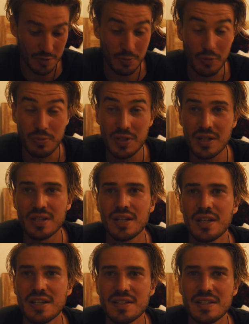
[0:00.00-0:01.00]
Ich probiere
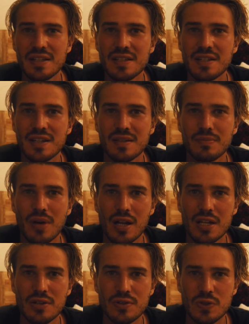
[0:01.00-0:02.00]
gerade echt jeden Tag in
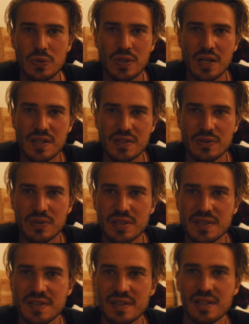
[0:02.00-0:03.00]
Bali noch so krass zu
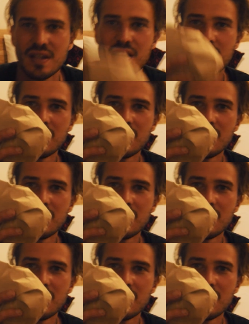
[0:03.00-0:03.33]
genießen.